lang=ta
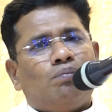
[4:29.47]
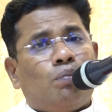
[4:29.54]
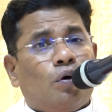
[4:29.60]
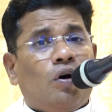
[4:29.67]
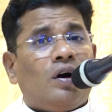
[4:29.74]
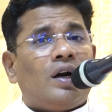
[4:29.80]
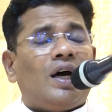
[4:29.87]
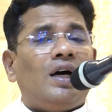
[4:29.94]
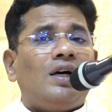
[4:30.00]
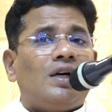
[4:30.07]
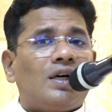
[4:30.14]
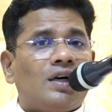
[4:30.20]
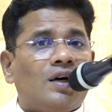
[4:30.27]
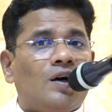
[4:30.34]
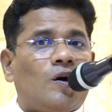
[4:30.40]
போனா
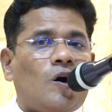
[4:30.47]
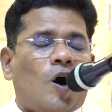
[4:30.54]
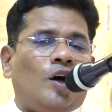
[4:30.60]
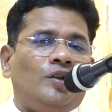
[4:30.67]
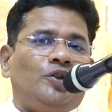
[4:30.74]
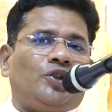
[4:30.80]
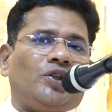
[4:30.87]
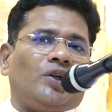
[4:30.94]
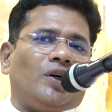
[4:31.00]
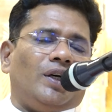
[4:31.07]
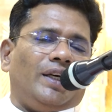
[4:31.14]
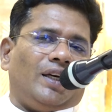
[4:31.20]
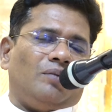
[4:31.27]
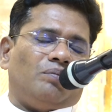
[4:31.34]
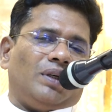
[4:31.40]

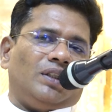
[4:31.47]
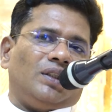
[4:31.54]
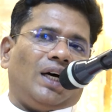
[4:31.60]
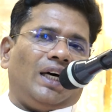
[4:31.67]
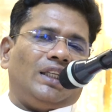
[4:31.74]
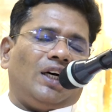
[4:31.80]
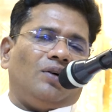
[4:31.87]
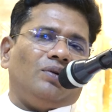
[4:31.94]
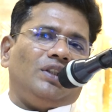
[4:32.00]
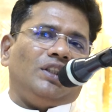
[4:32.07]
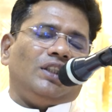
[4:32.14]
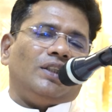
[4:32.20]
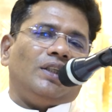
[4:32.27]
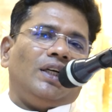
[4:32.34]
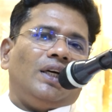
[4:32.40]
கான்சியகள் என்பது அதாவது
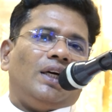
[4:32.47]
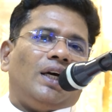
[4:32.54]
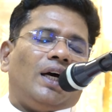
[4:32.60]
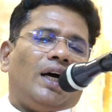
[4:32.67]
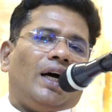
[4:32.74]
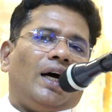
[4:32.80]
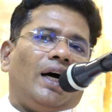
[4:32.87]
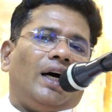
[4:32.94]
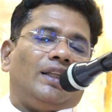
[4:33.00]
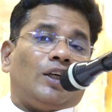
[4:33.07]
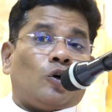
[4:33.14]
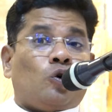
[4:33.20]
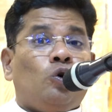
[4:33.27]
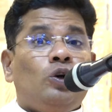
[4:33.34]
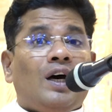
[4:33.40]

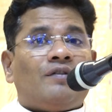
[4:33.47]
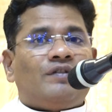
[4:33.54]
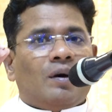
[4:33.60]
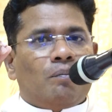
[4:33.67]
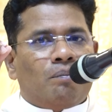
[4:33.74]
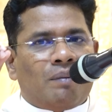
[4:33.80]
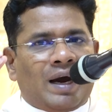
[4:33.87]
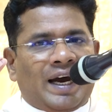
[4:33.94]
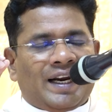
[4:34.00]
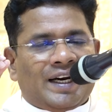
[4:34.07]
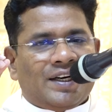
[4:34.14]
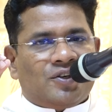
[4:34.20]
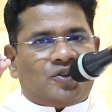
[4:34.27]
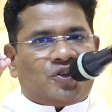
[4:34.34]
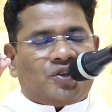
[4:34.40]
த குட் ஆஃப் த
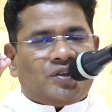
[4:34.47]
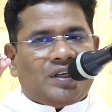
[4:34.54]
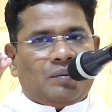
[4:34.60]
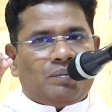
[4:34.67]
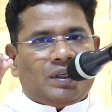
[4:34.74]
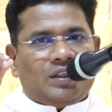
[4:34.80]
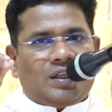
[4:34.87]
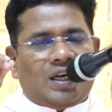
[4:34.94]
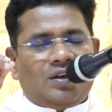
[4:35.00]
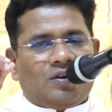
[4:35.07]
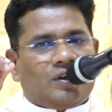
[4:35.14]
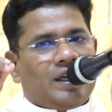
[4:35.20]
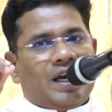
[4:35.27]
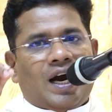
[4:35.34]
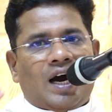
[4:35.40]
மேரேஜ் என்பது தான்
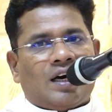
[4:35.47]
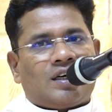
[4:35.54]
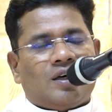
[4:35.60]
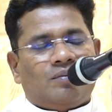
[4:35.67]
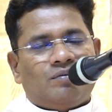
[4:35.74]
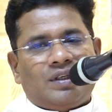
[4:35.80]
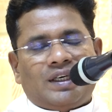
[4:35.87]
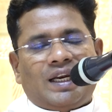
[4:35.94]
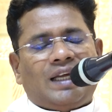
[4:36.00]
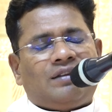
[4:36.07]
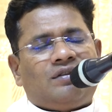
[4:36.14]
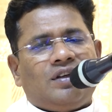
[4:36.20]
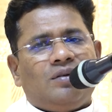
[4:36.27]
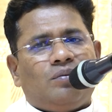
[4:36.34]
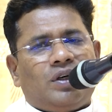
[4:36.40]
அவருடைய ஆக்கம்
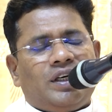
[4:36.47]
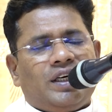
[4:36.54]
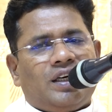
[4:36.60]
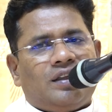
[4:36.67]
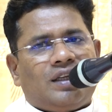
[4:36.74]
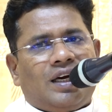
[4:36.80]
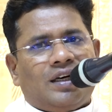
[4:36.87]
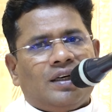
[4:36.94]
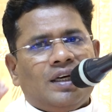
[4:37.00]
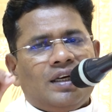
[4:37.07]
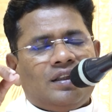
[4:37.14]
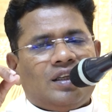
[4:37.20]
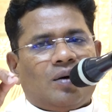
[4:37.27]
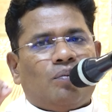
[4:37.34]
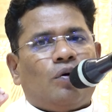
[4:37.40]
லாத்தின் மொழியில் தான்
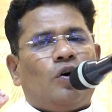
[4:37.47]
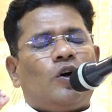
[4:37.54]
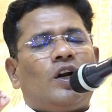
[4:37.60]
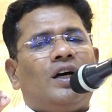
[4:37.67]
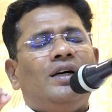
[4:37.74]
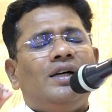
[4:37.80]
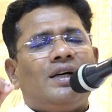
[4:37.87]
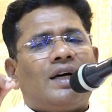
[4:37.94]
த போனா